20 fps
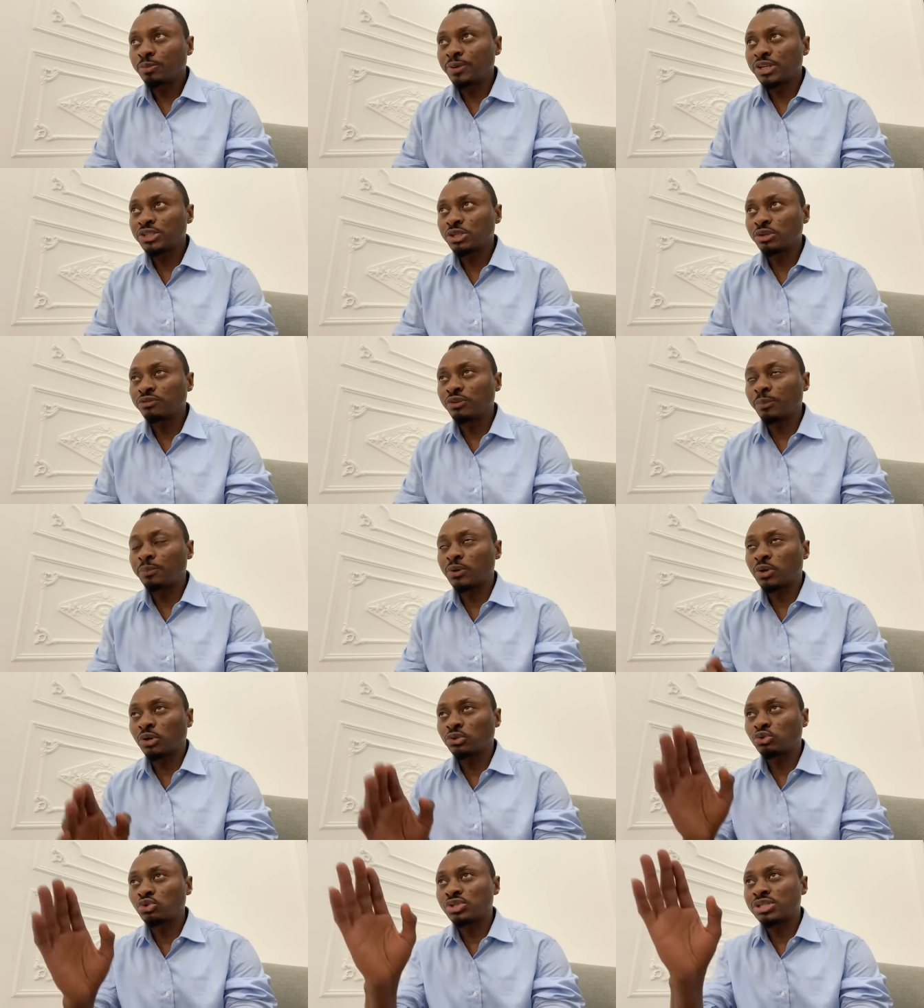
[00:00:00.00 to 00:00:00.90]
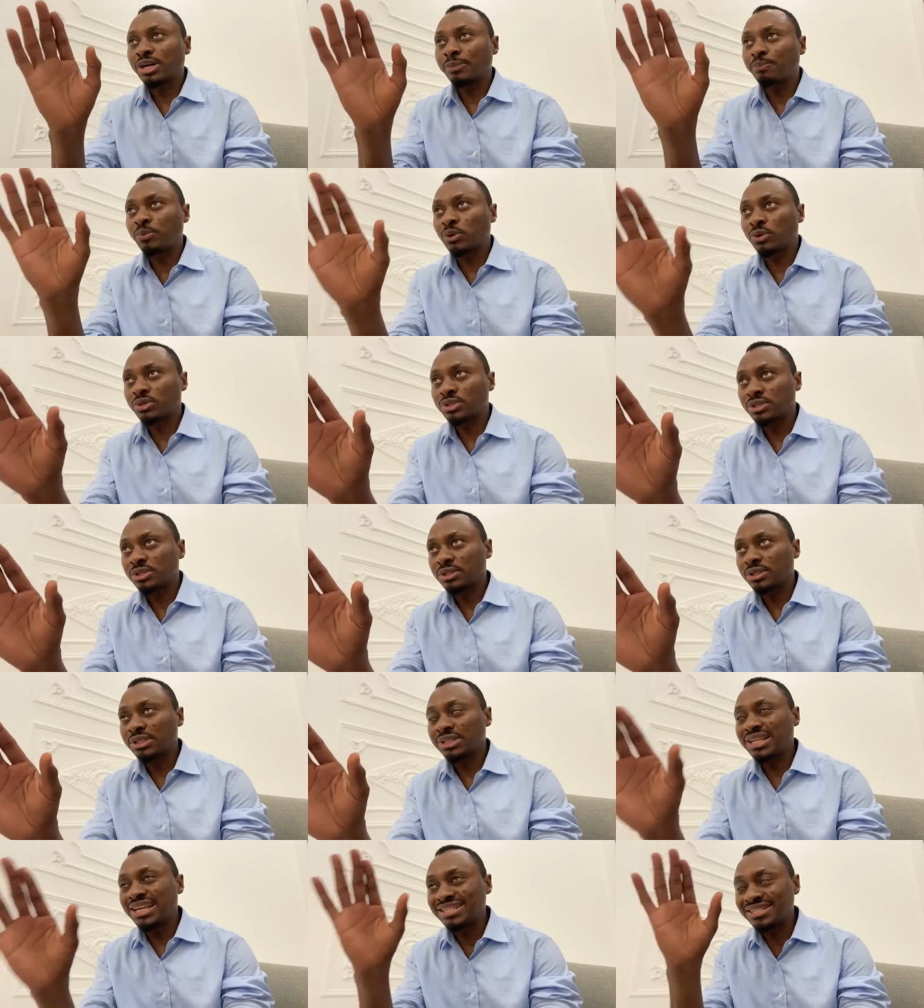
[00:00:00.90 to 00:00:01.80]
S'il vous plaît, je ne veux plus qu'on touche la
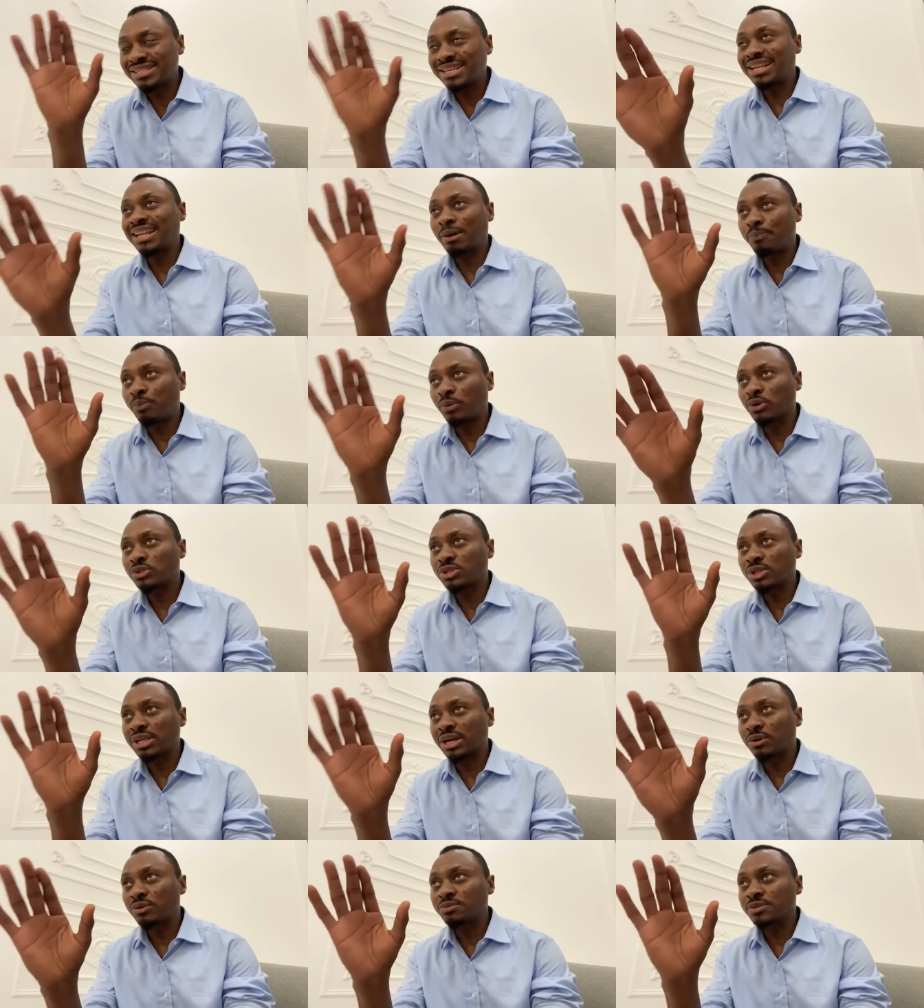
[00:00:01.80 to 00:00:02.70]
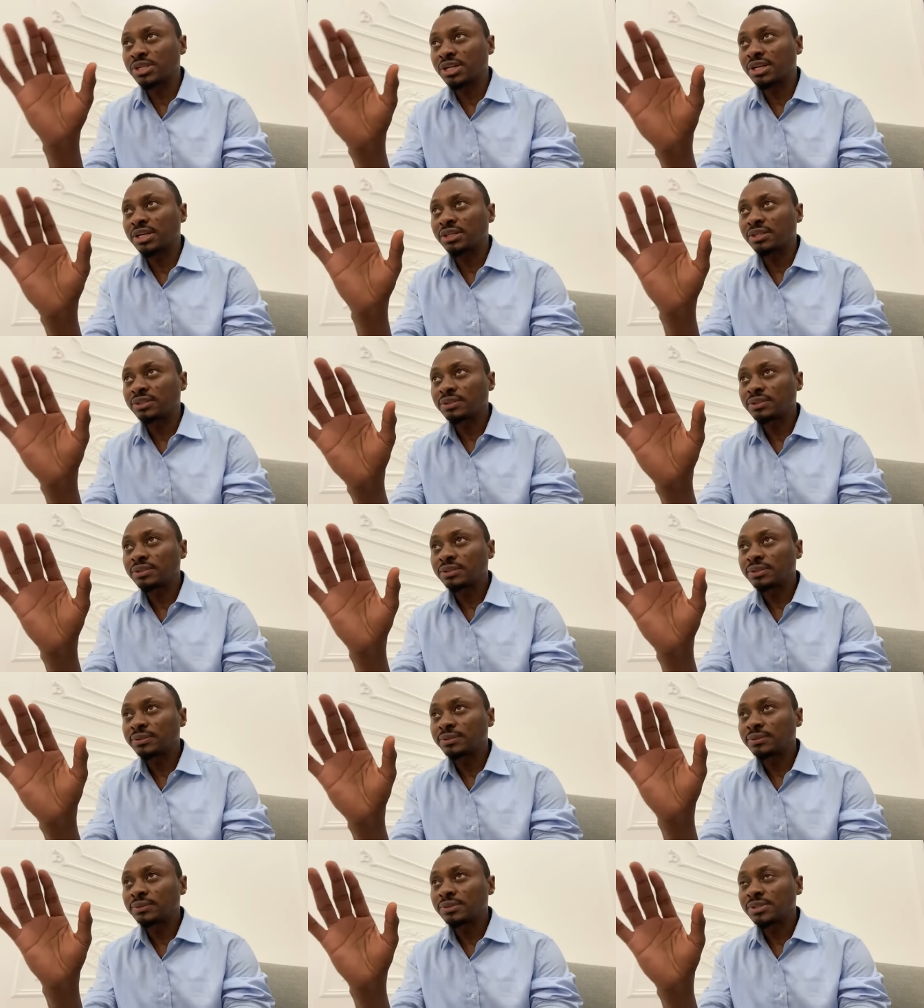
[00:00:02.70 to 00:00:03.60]
porte. Laissez la porte là comme ça.
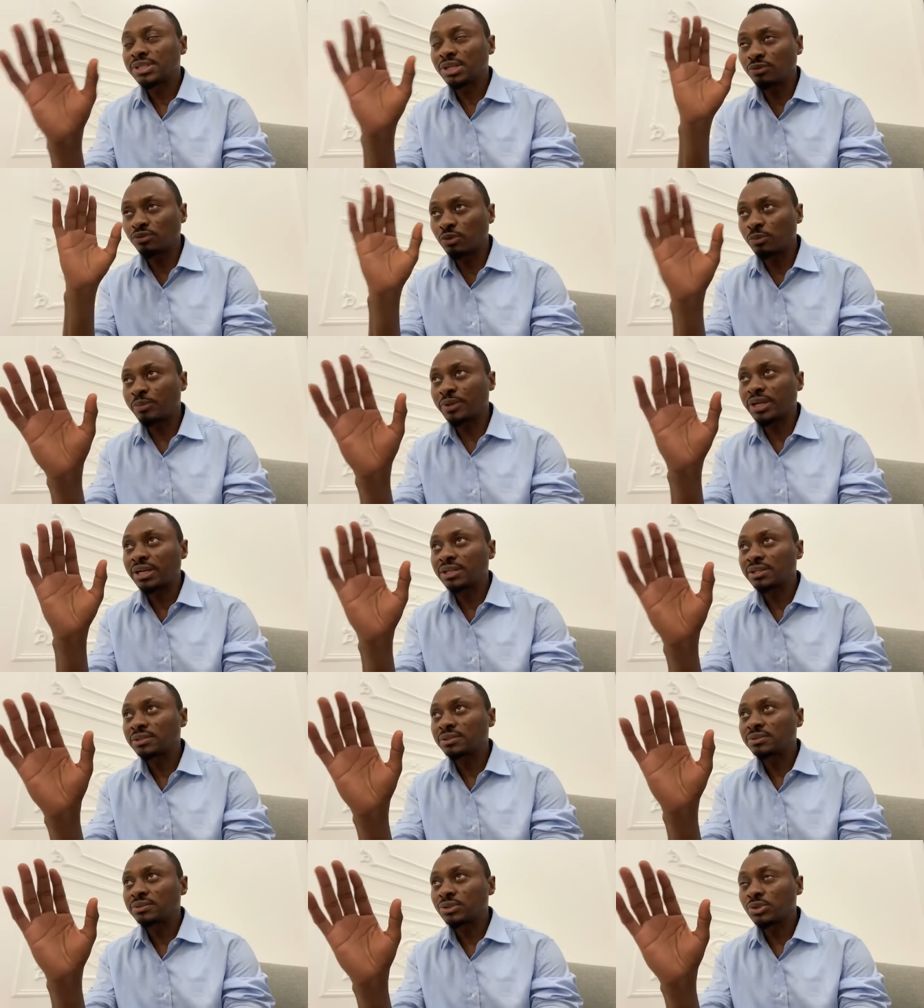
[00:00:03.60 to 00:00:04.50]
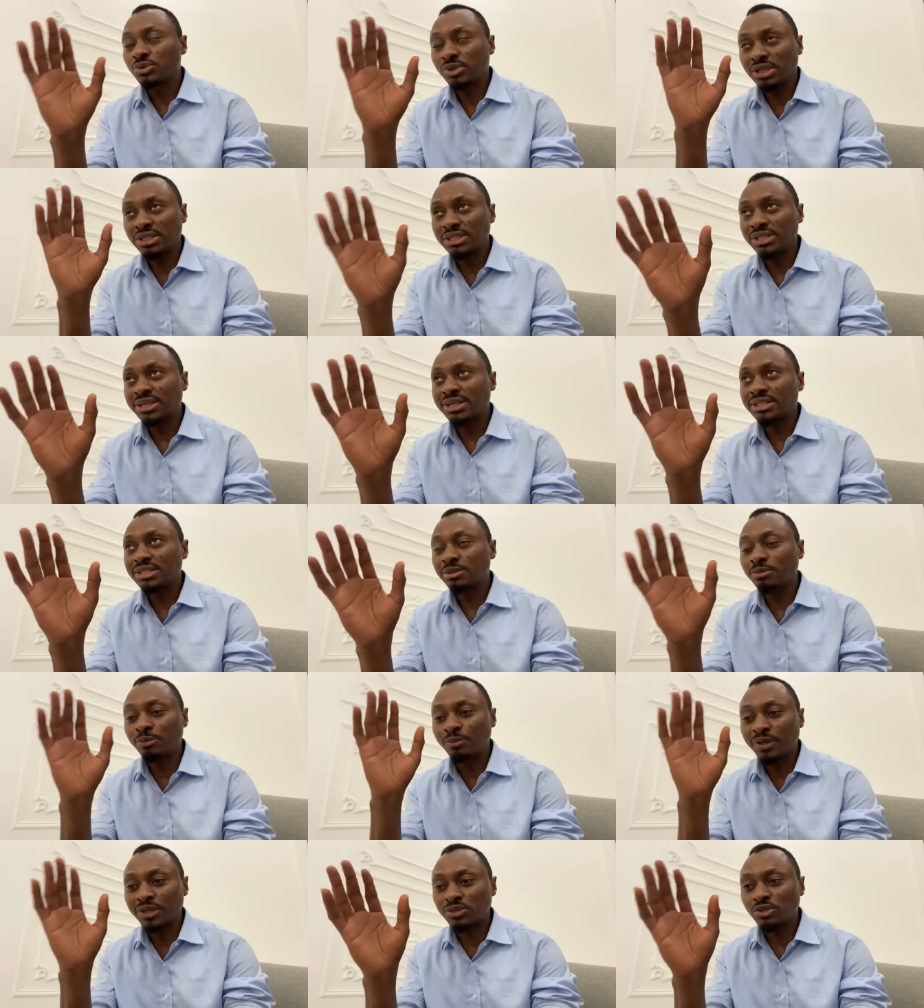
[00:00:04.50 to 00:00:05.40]
S'il vous plaît. Je suis en
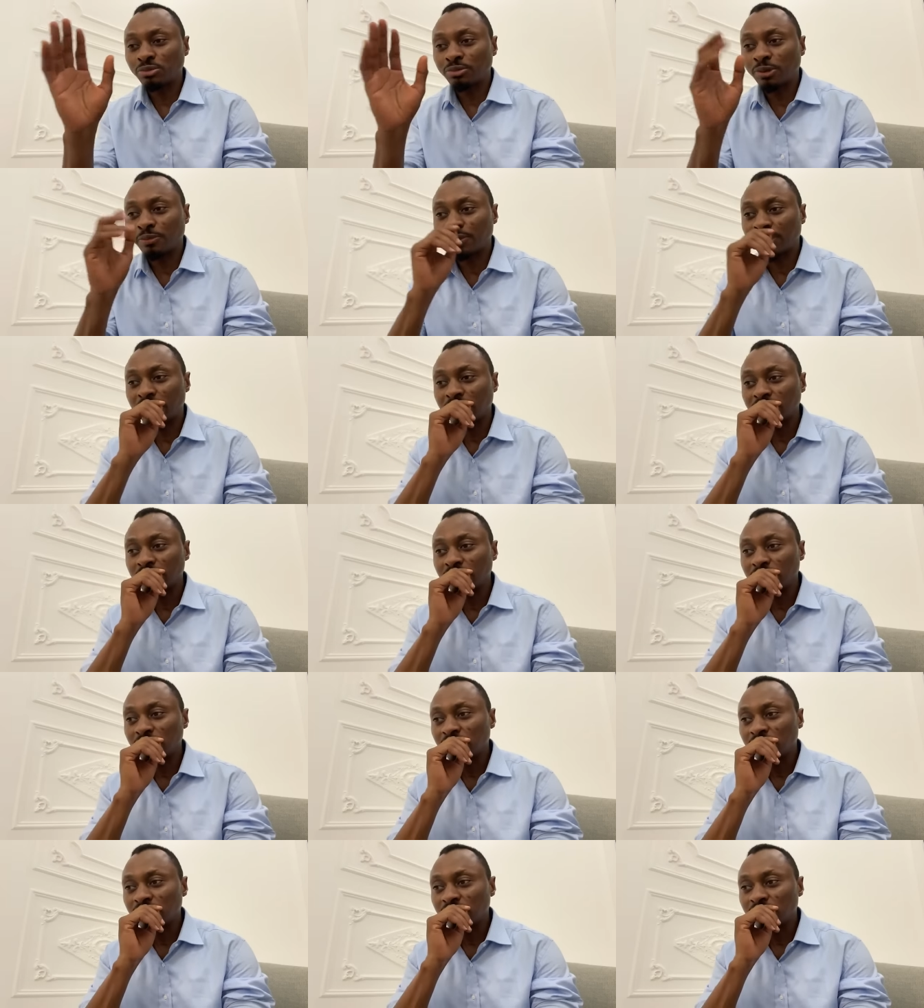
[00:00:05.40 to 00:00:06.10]
direct, ne me perturbez pas.